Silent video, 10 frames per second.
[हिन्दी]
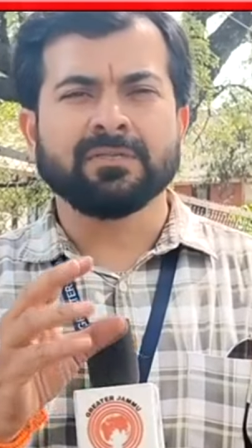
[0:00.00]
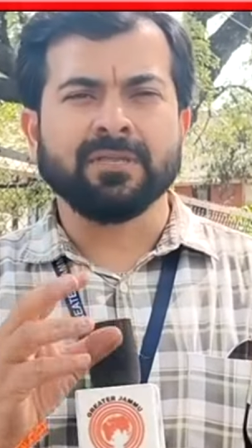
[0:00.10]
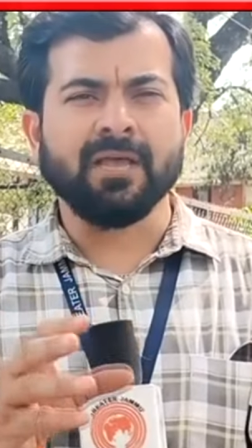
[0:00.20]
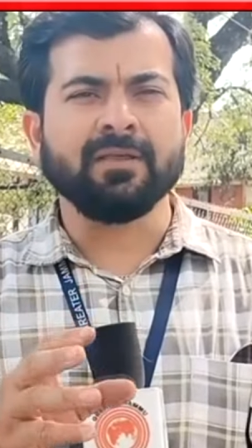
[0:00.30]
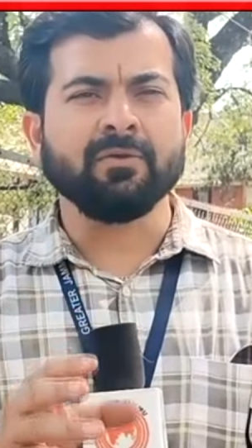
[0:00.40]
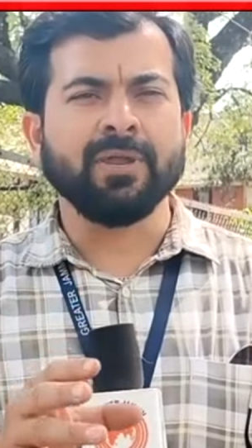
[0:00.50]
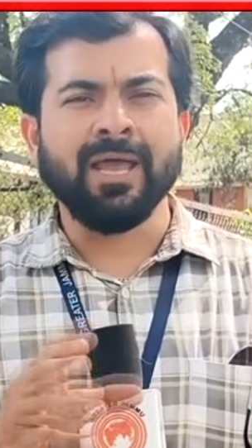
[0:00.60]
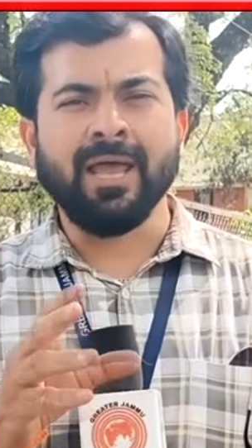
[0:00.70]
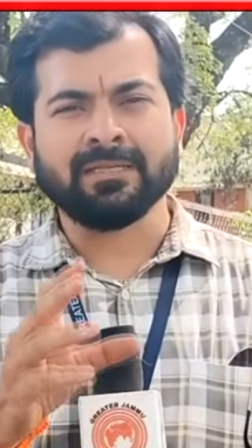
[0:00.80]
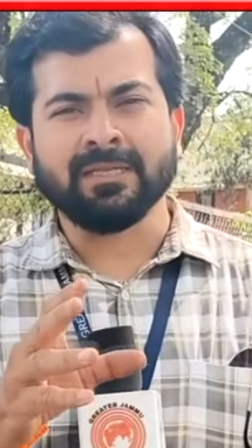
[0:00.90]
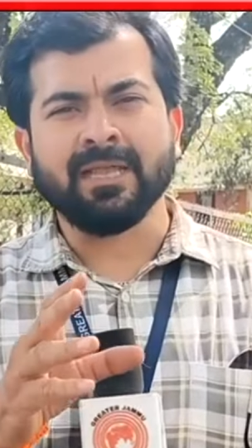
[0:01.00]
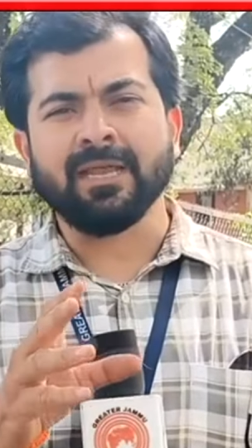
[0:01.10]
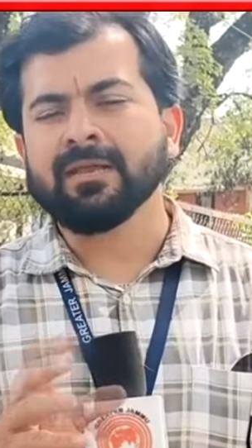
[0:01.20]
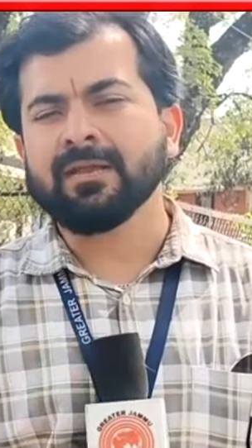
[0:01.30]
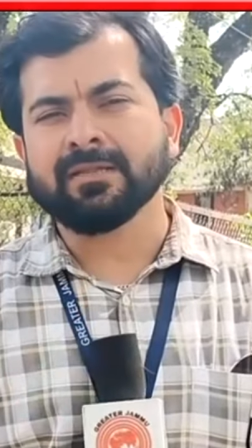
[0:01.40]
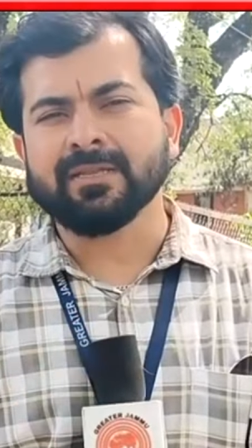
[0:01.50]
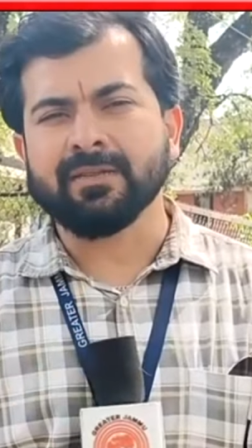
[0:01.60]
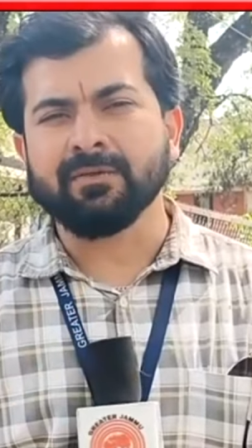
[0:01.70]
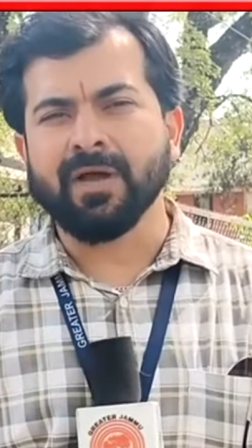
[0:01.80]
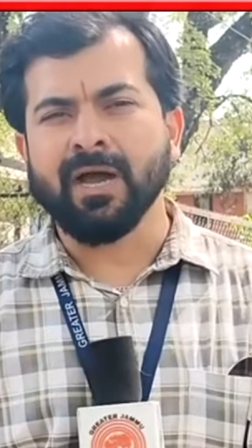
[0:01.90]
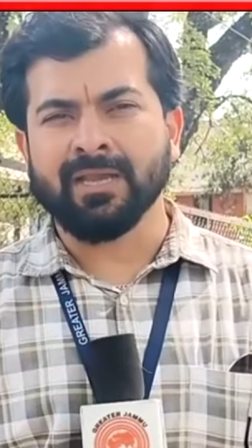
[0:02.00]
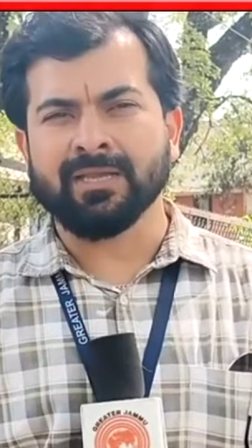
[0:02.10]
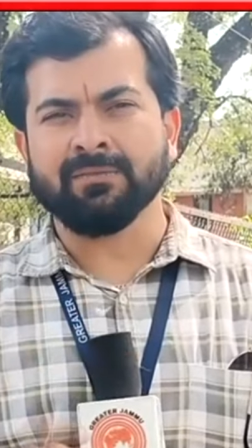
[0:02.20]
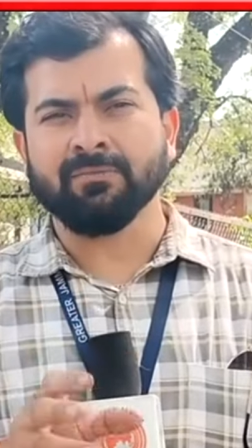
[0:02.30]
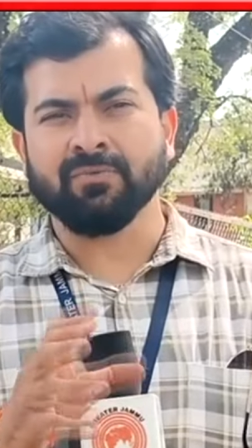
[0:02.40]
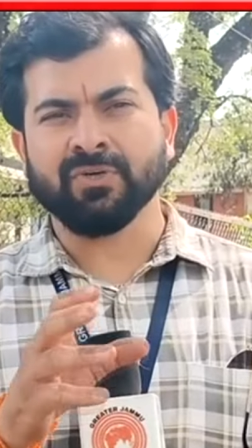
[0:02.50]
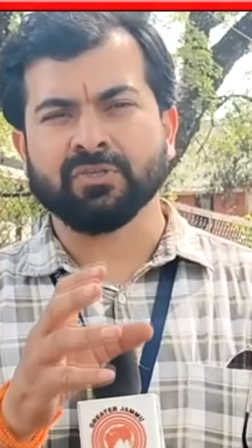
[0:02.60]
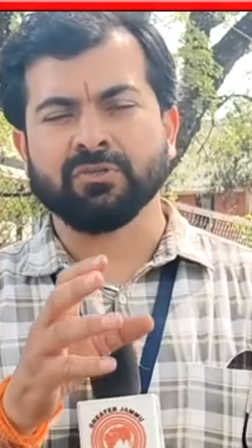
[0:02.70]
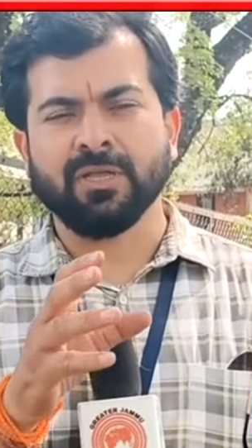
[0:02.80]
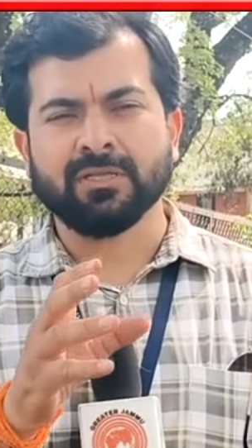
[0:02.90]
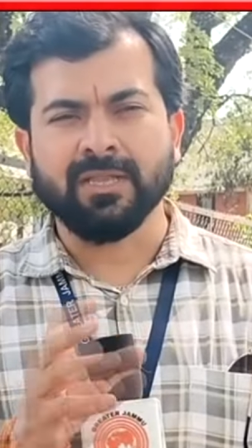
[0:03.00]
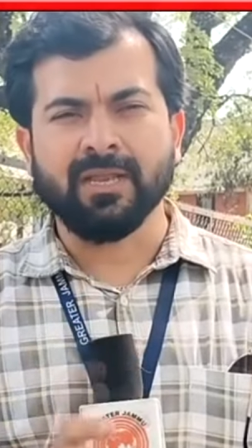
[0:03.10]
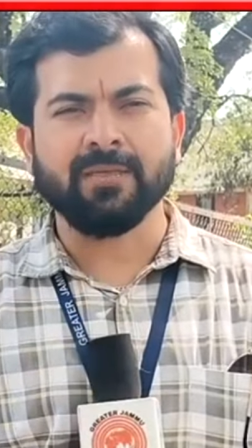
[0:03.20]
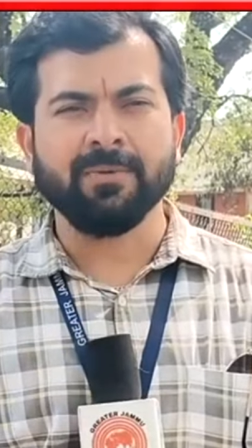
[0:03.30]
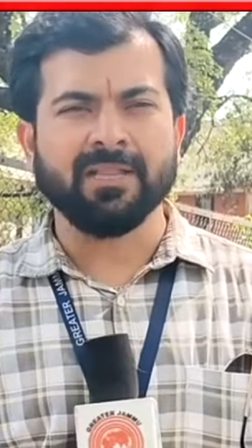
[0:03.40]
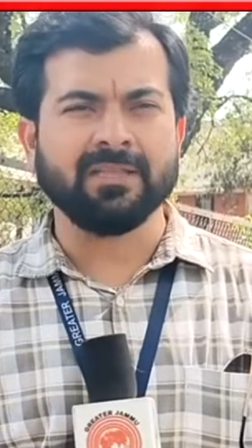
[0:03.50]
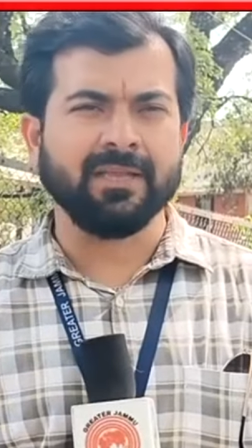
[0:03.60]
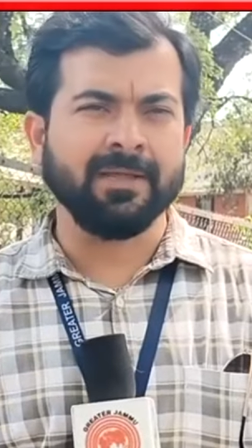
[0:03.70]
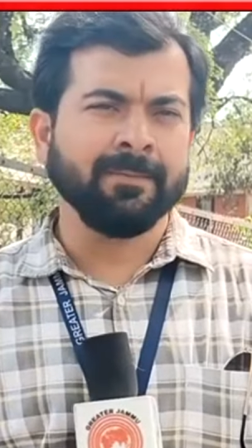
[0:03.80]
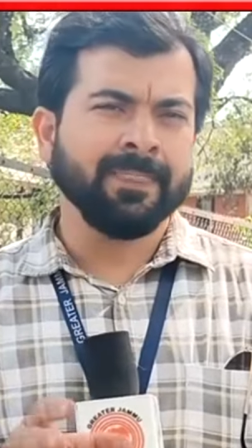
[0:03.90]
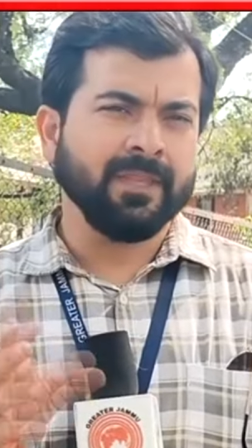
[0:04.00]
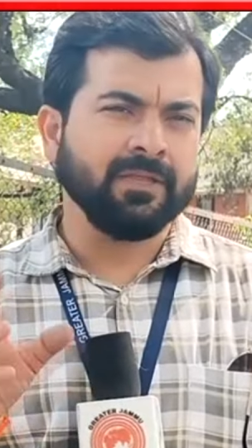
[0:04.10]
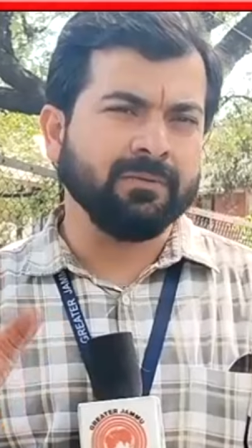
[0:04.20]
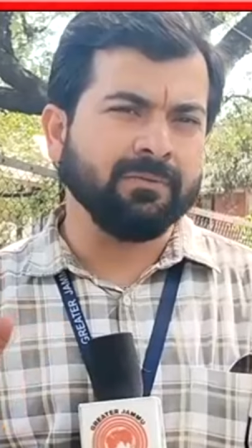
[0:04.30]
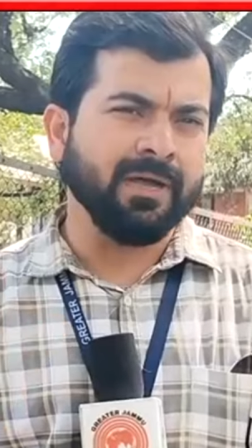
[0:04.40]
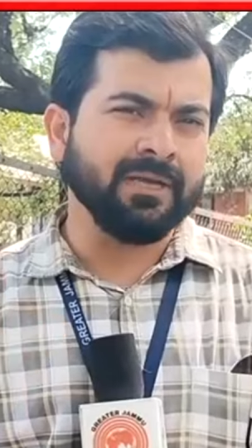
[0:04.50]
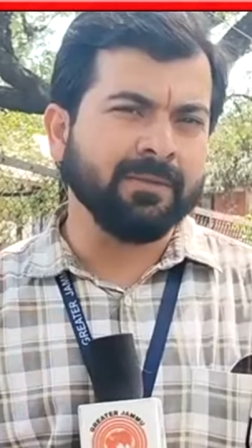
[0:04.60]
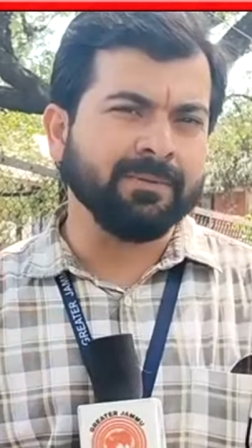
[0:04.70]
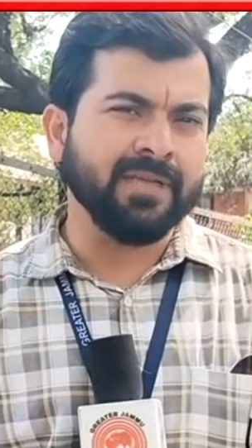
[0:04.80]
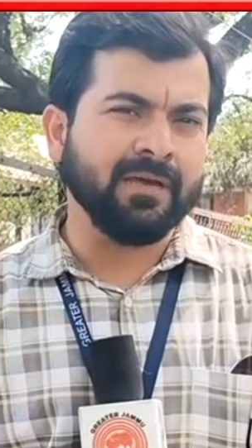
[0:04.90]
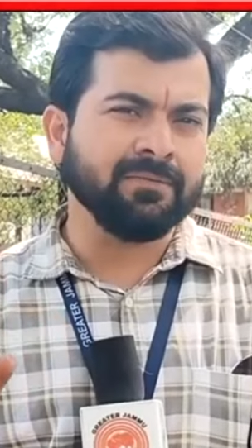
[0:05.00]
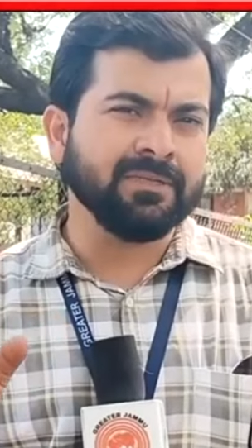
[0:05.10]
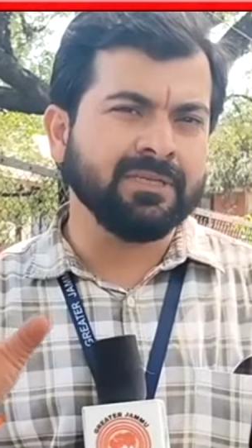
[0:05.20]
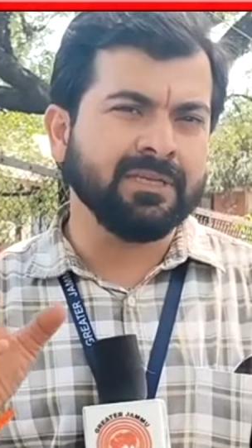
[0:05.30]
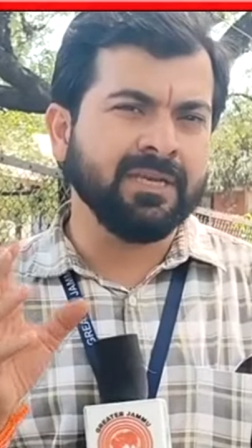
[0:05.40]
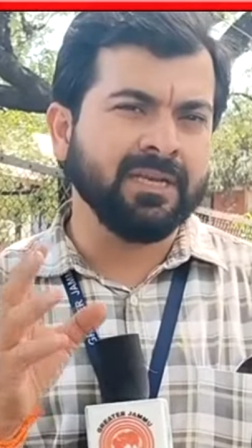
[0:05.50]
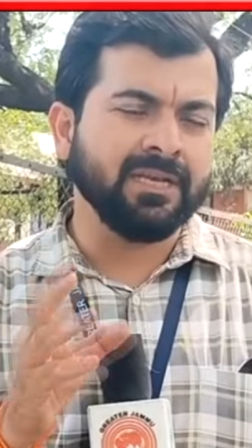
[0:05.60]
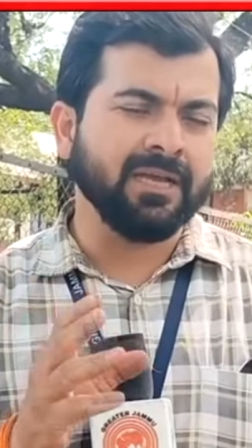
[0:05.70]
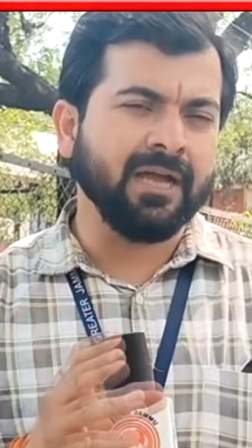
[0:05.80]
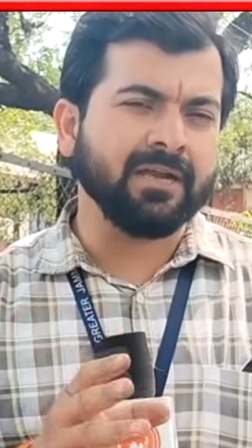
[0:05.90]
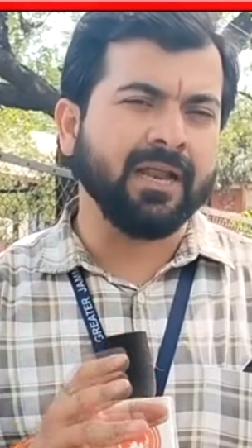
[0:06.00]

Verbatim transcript: जाहिर हो रहा है ऐसा कहना गलत नहीं होगा हालांकि वर्ष 2013 की बात करें तो जब माननीय प्रधानमंत्री ने ललकार